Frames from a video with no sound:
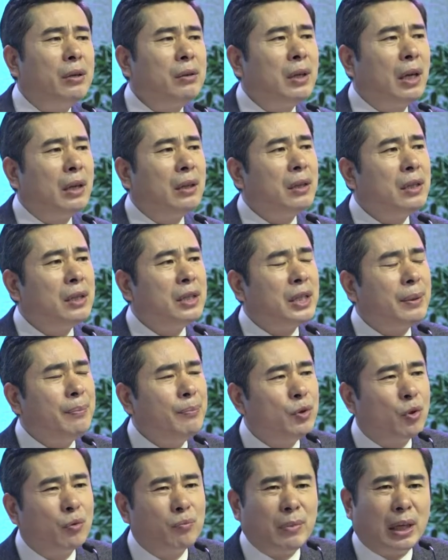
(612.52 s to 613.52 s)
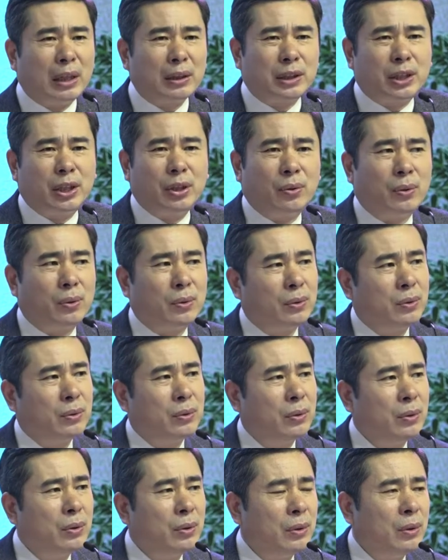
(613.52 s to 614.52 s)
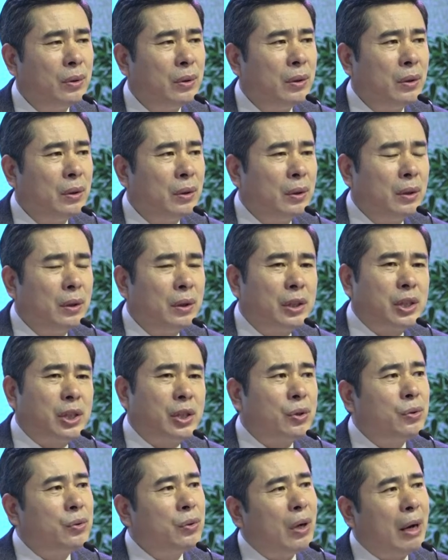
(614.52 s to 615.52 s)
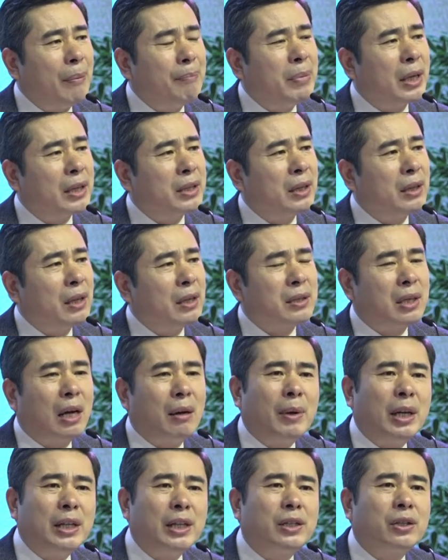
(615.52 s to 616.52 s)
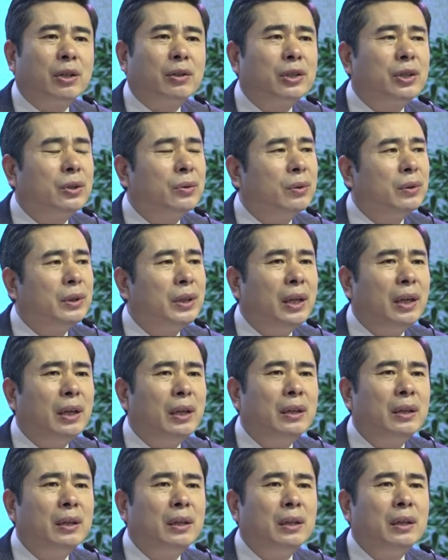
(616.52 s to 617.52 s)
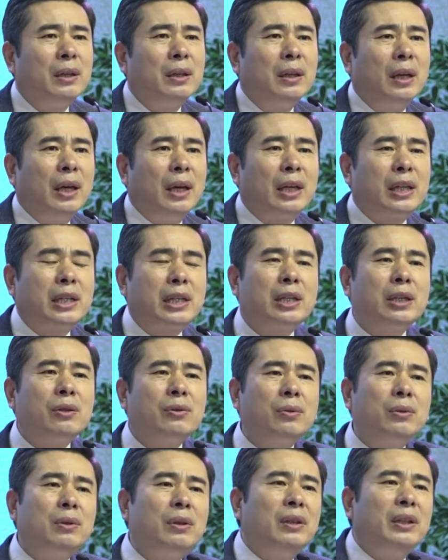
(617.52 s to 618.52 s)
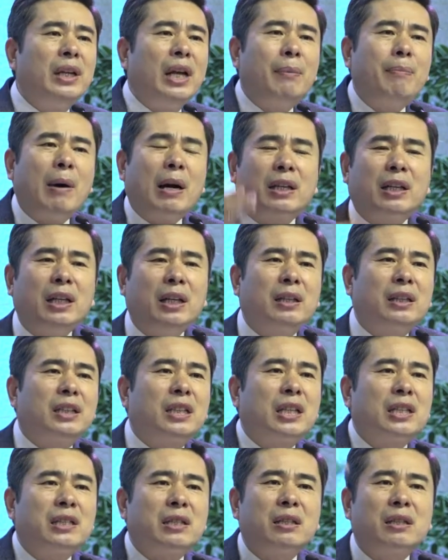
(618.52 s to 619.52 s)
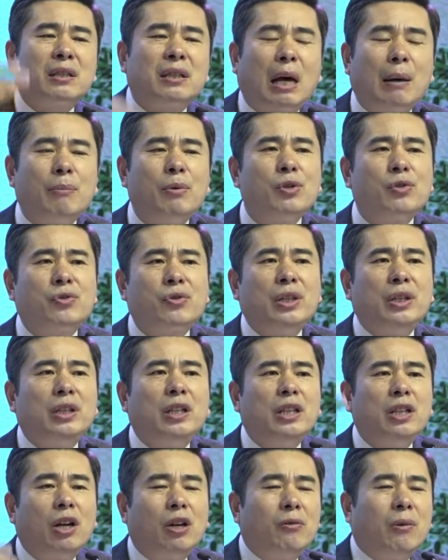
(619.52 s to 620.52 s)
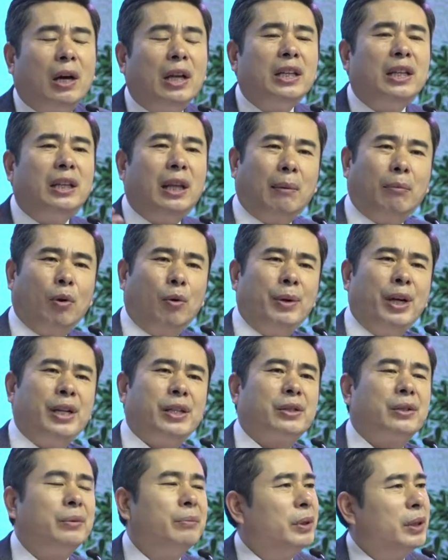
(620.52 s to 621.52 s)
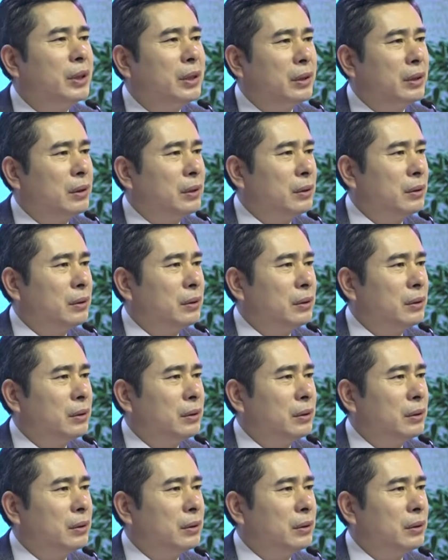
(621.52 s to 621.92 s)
혈관은 16만 킬로. 지구 한 바퀴가 4만 2천 킬로인데 예, 지구를 네 바퀴 칭칭 감을 수 있는 혈관이 내 몸에 있습니다.